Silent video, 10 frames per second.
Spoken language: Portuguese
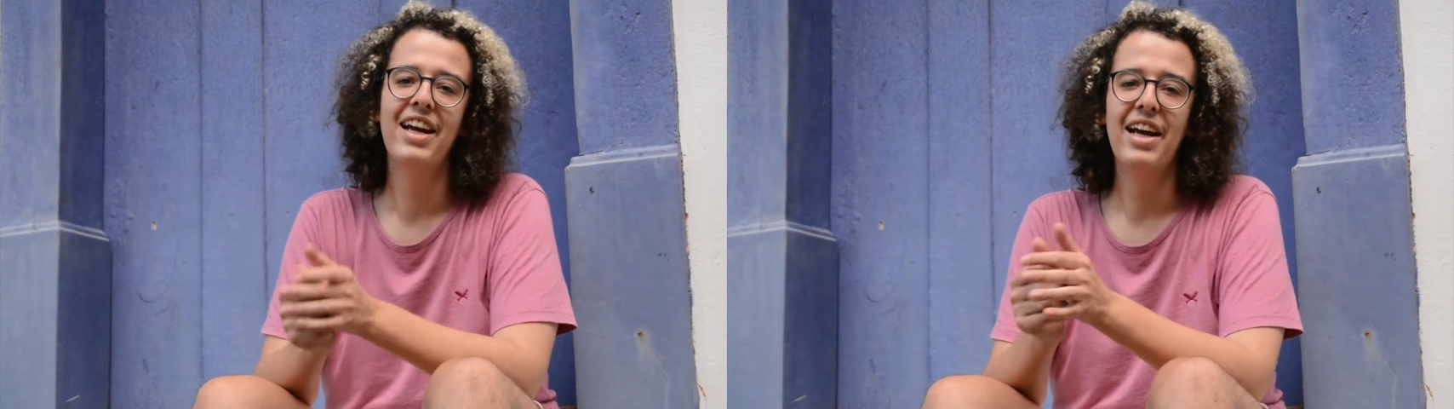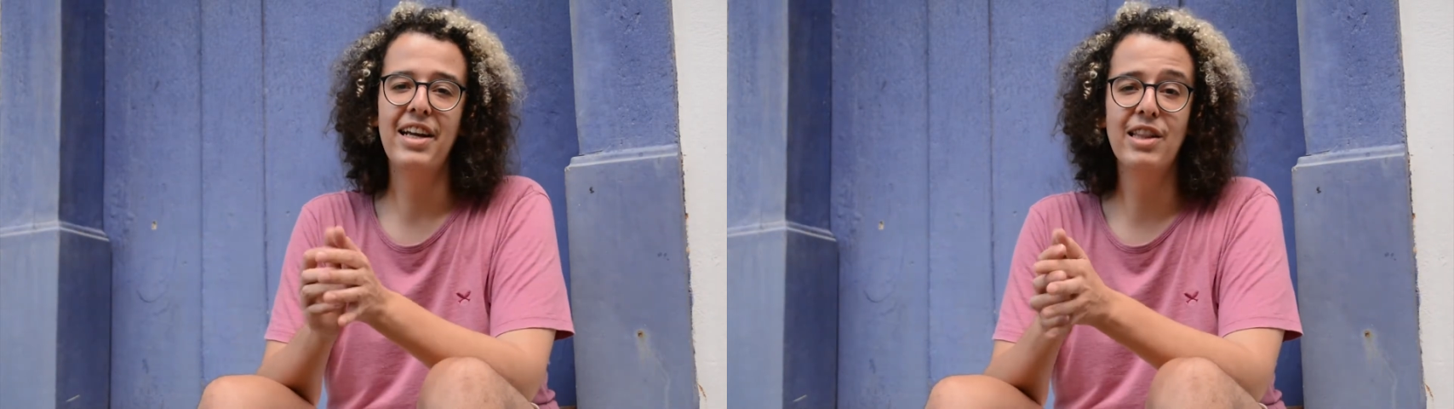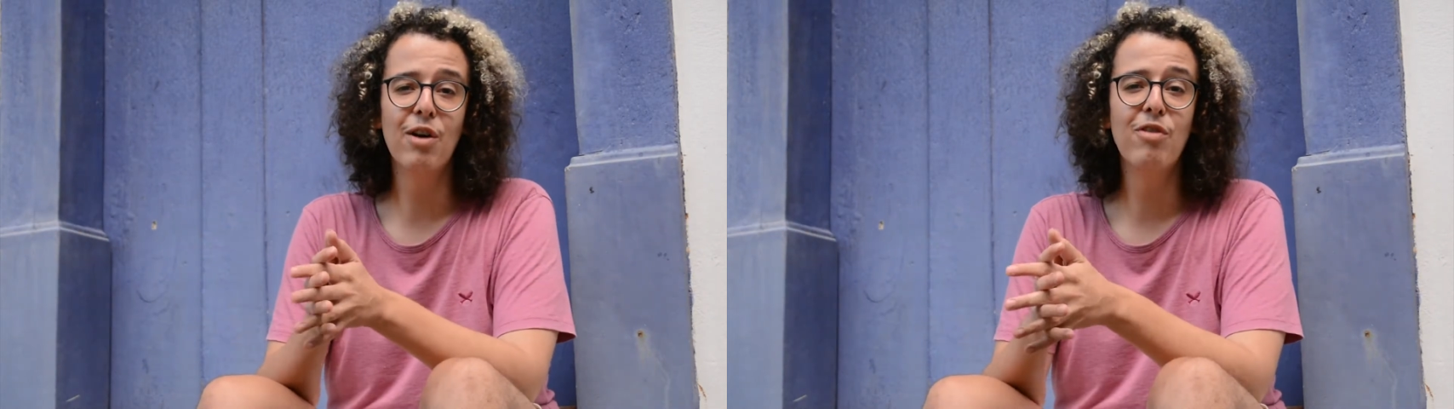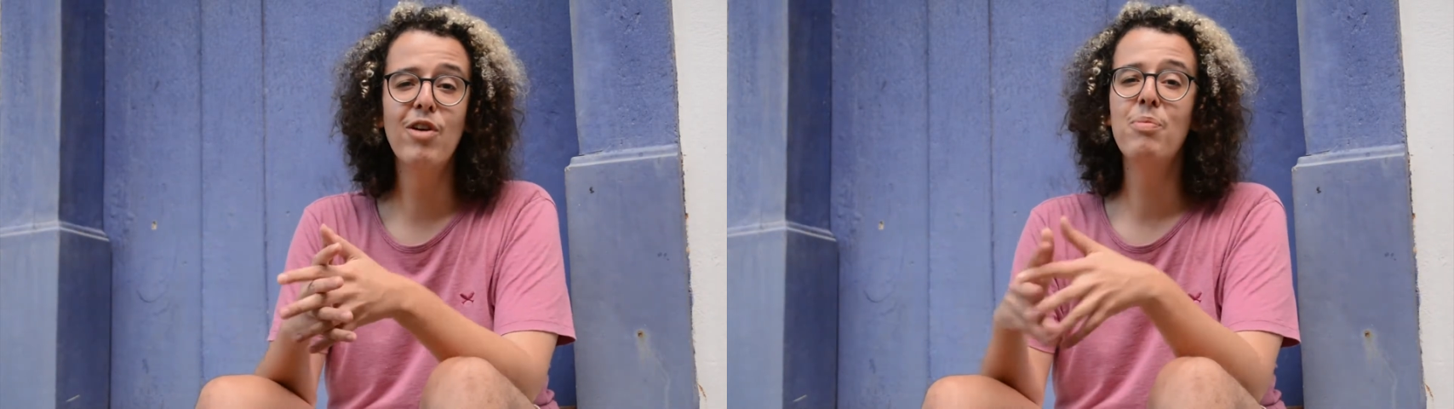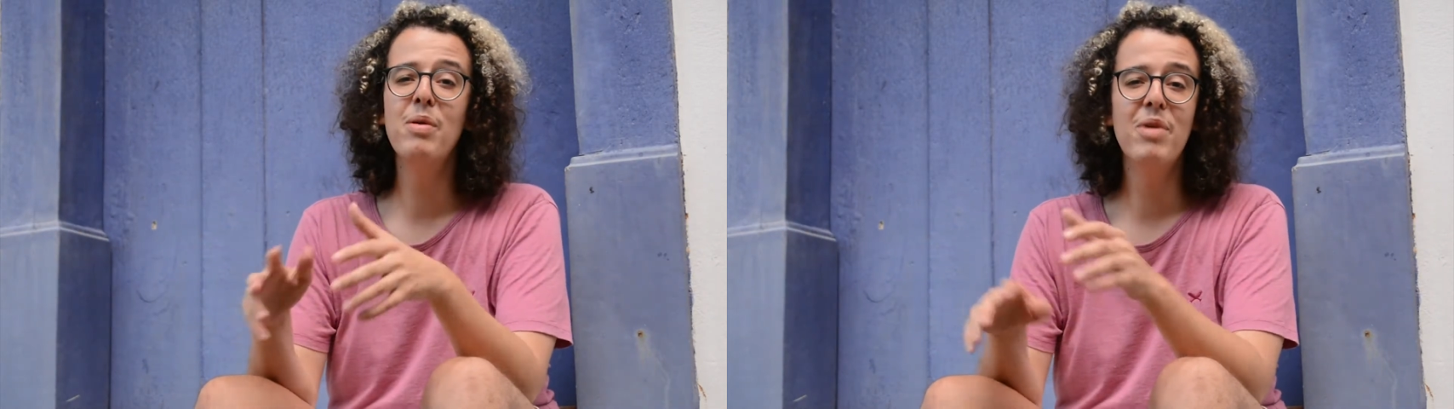Então foi
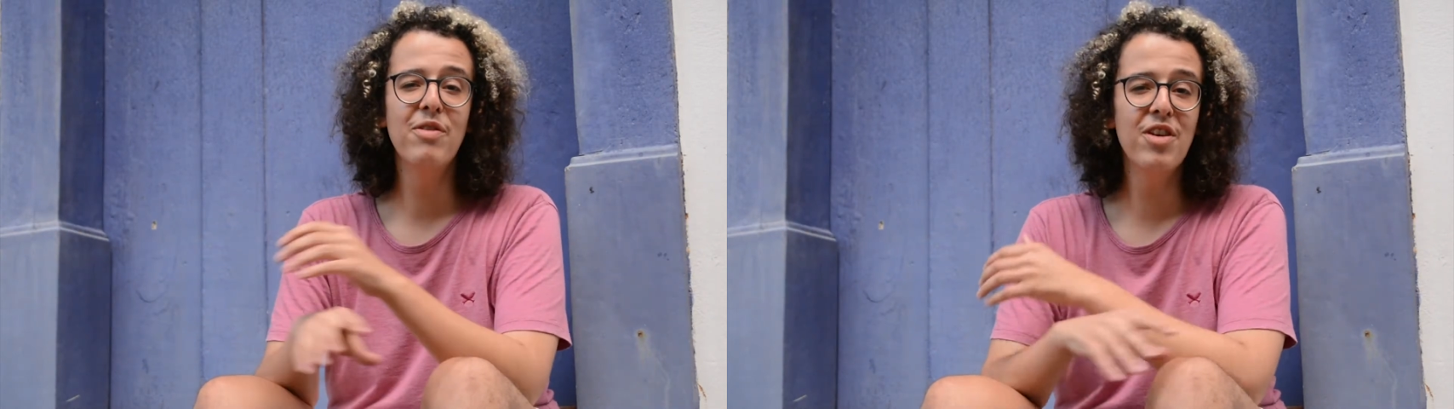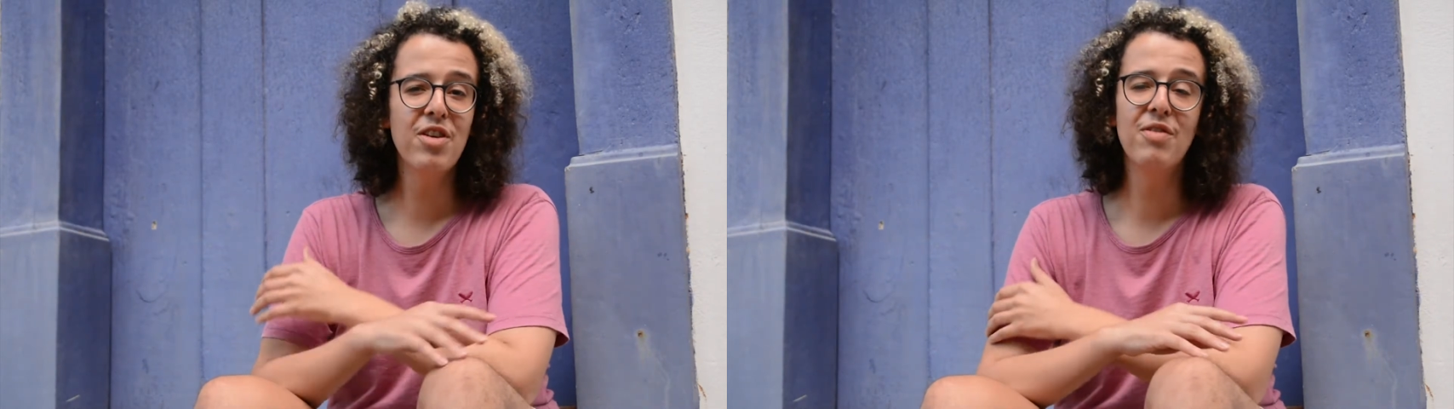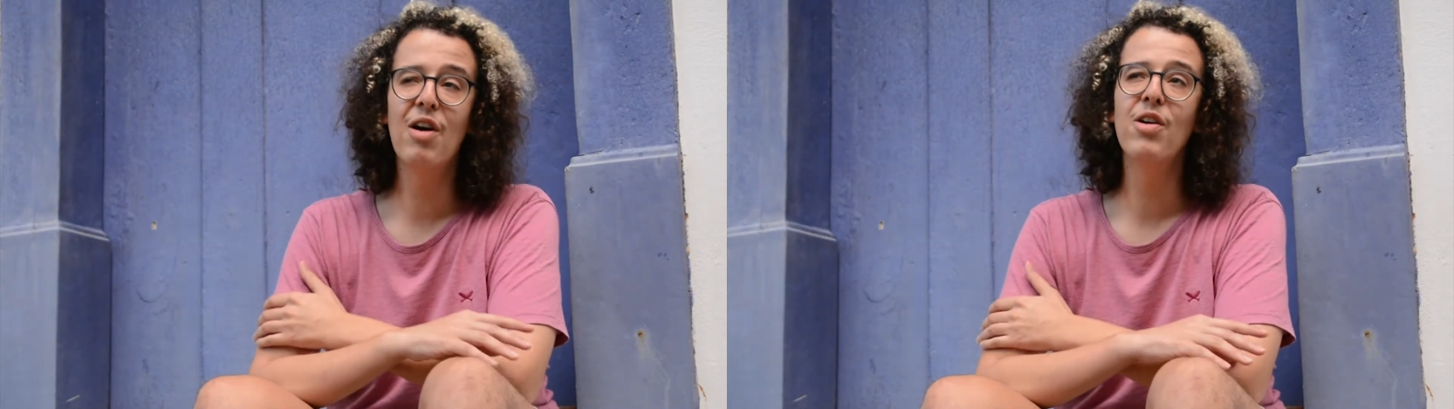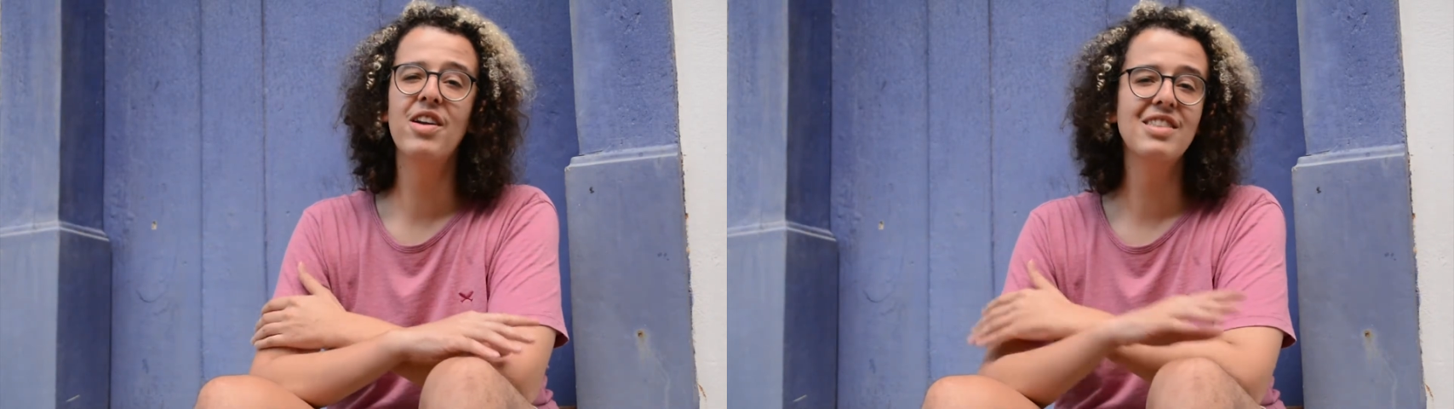um primeiro festival que,